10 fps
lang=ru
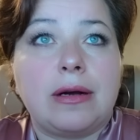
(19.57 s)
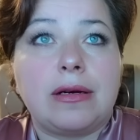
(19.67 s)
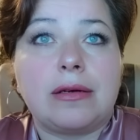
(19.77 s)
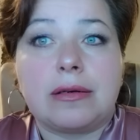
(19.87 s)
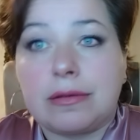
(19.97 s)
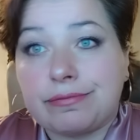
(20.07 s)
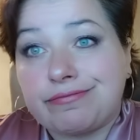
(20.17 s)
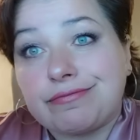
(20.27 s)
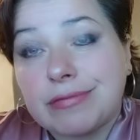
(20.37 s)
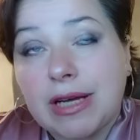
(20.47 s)

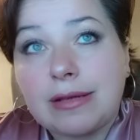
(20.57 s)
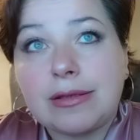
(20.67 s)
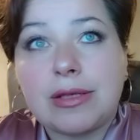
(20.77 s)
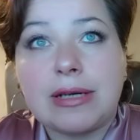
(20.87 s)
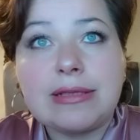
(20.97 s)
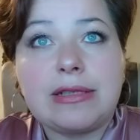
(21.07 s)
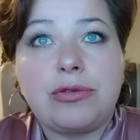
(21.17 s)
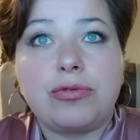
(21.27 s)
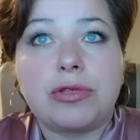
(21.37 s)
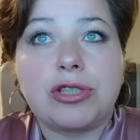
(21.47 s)
На этот раз
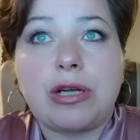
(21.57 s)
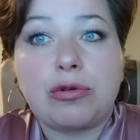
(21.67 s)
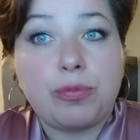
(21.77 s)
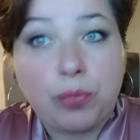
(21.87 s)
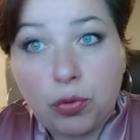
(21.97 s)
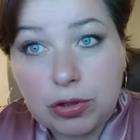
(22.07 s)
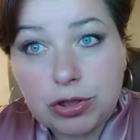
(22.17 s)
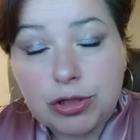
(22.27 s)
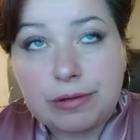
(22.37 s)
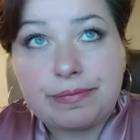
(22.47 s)
они угрожают
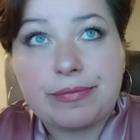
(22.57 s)
Польше.